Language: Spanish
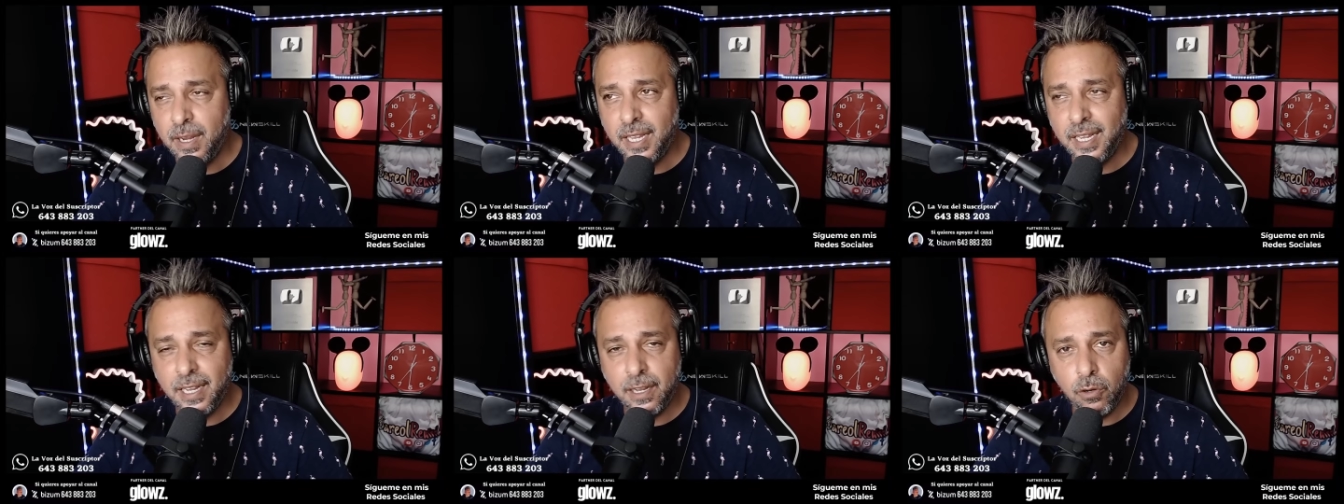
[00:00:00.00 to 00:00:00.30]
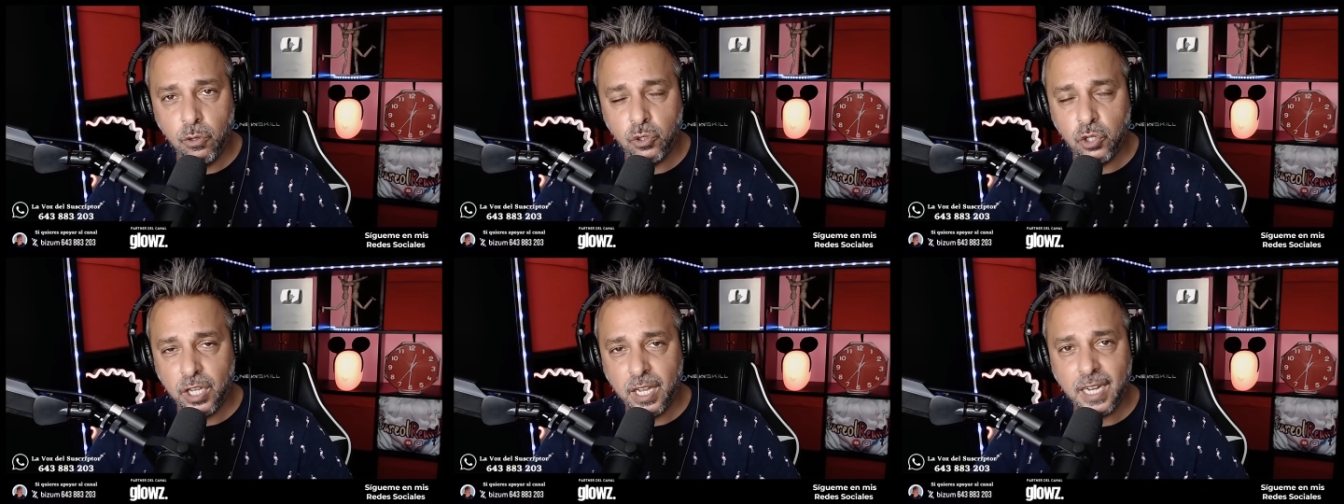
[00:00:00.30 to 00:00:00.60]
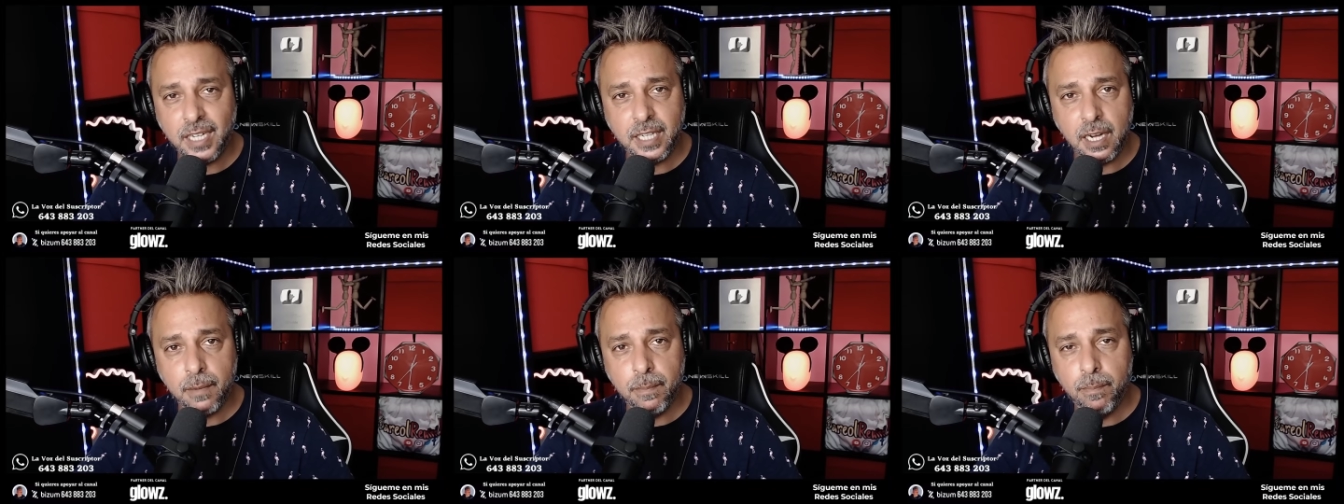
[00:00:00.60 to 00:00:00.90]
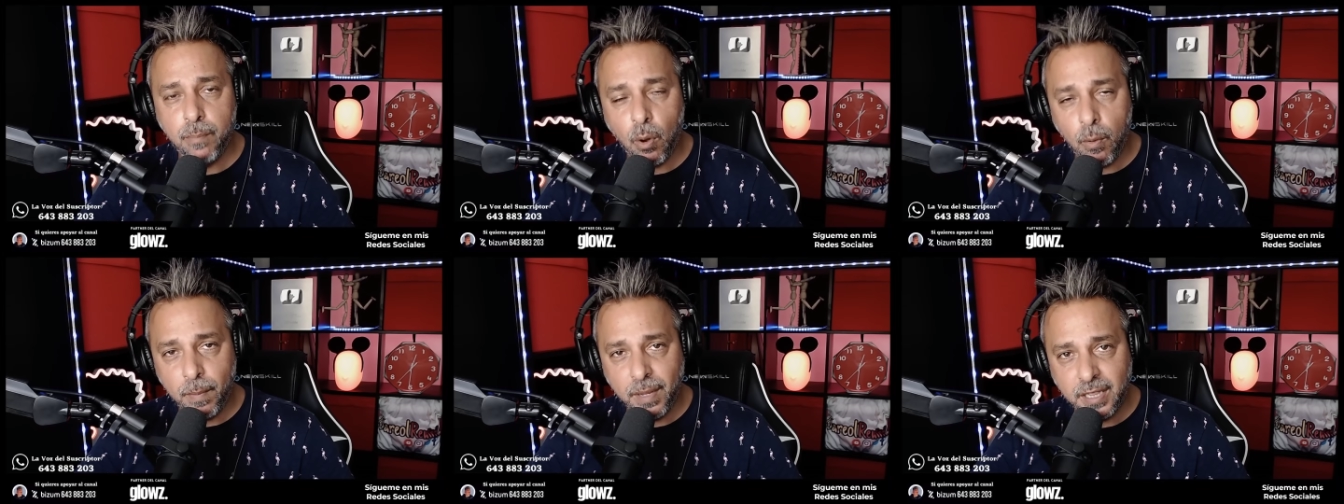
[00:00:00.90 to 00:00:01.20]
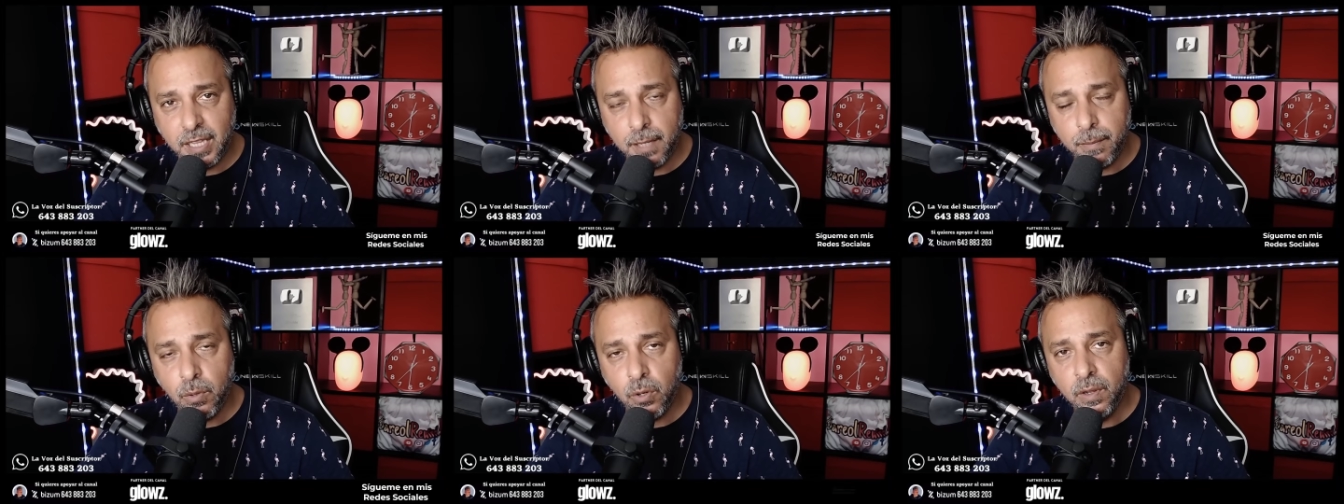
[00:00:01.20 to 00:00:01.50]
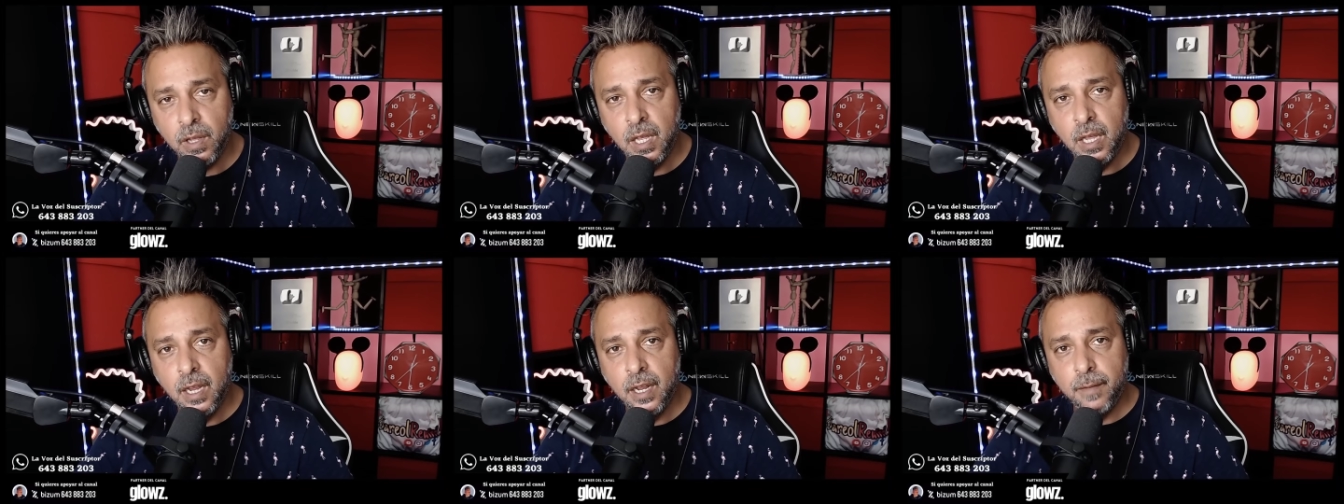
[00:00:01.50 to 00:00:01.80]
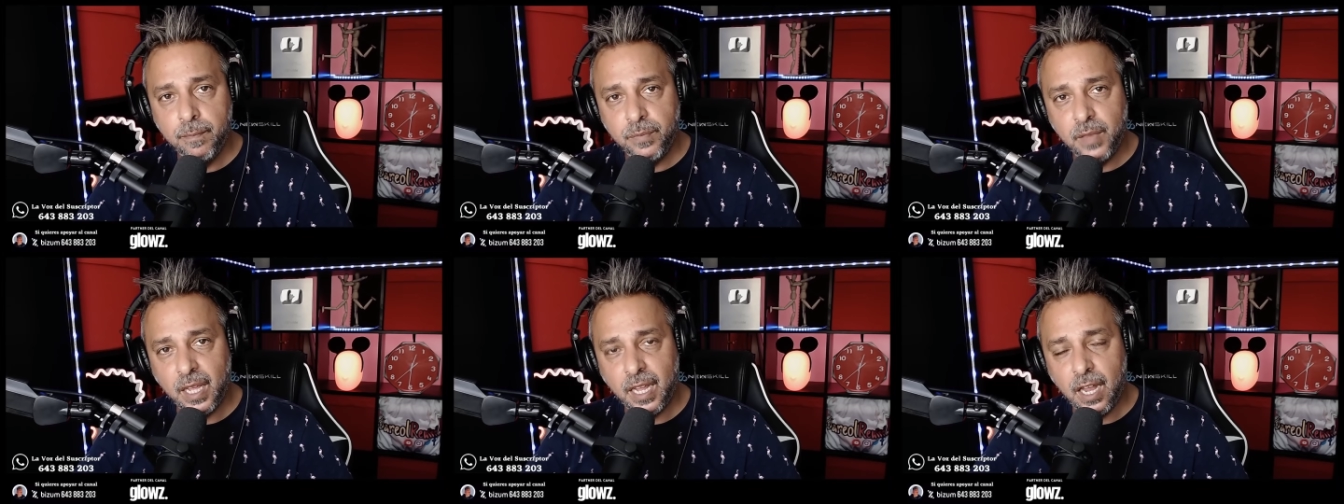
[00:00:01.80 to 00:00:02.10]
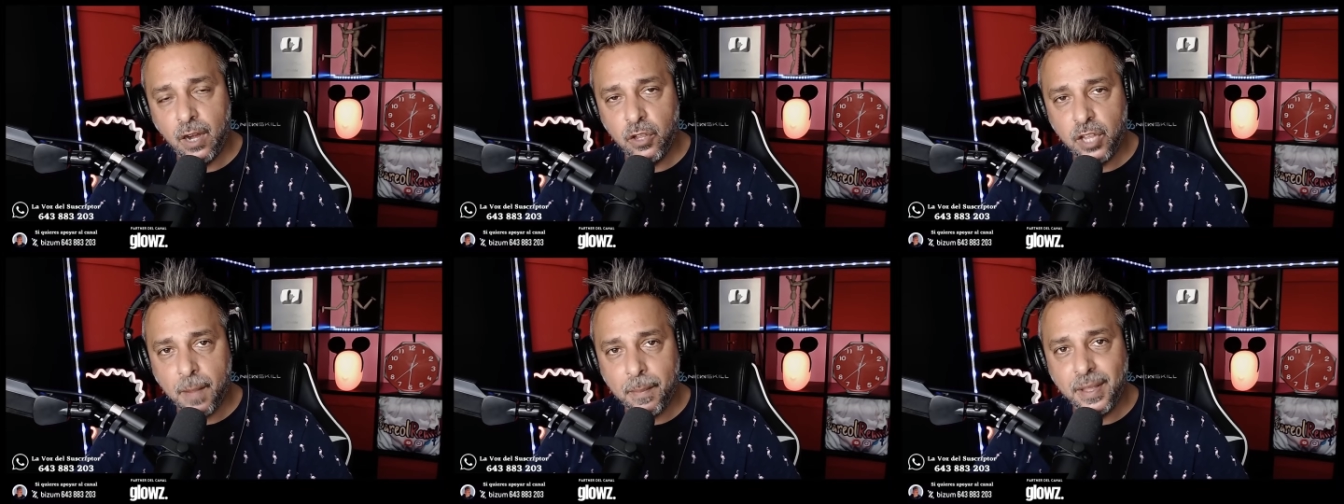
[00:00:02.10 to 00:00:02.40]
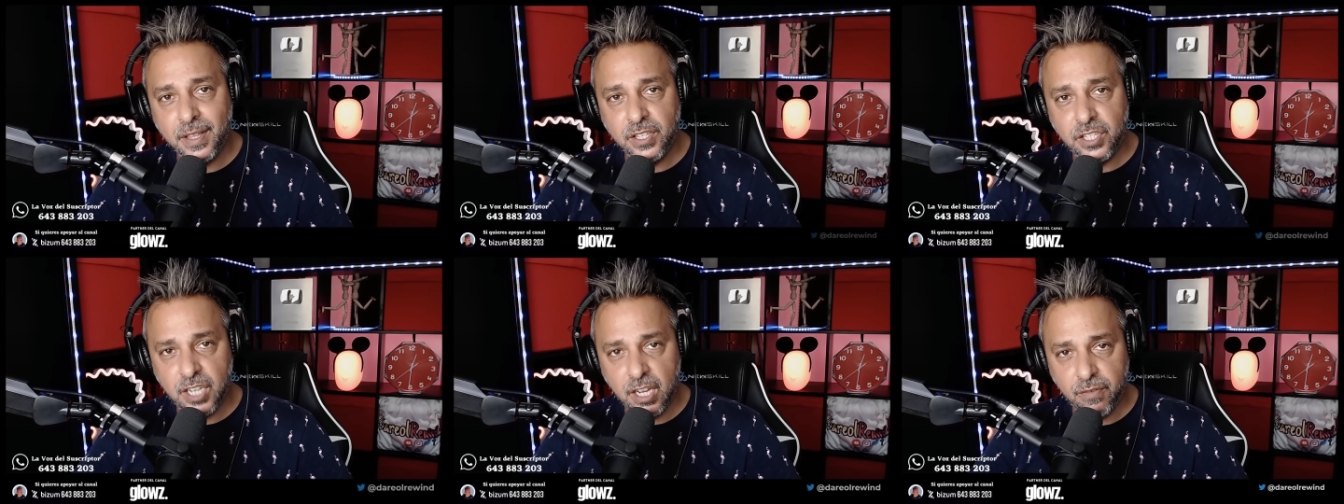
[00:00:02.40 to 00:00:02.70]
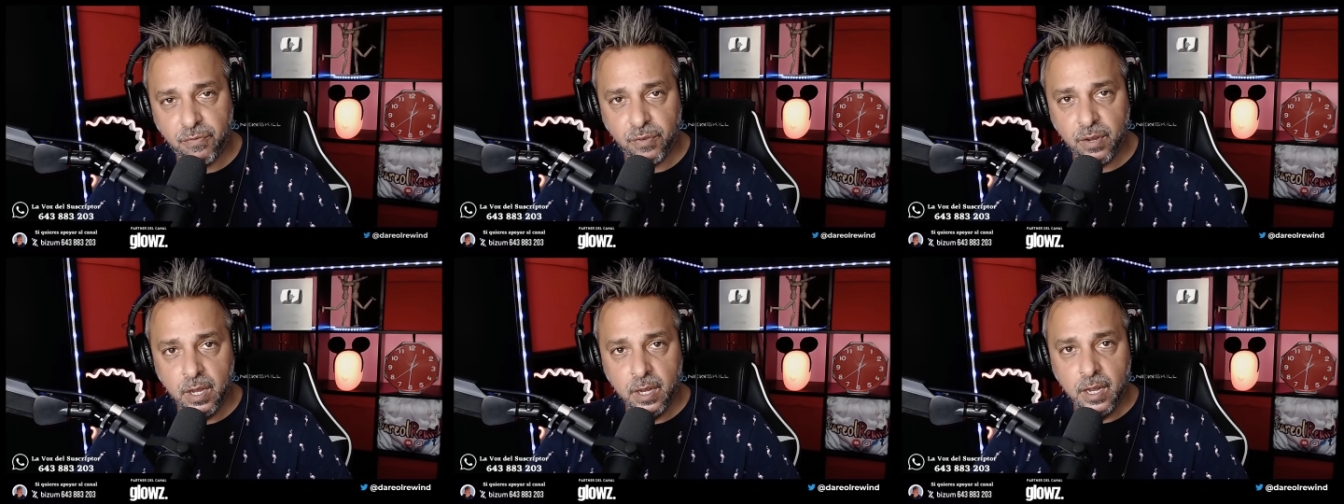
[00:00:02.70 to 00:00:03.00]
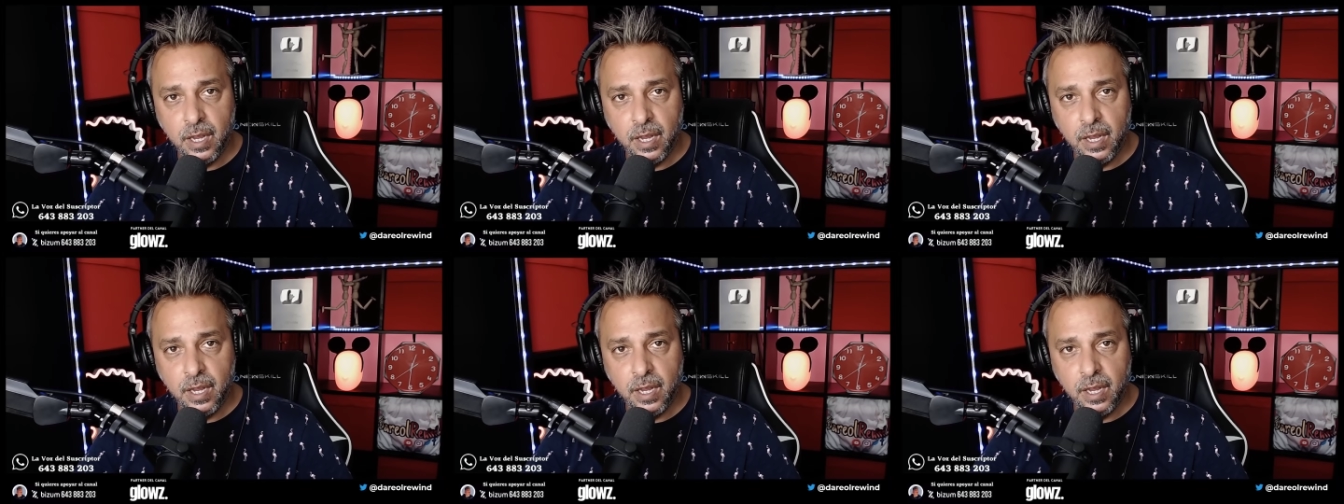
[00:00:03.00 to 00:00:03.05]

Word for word: incluso llega a ser vomitivo de que lo llamen chef,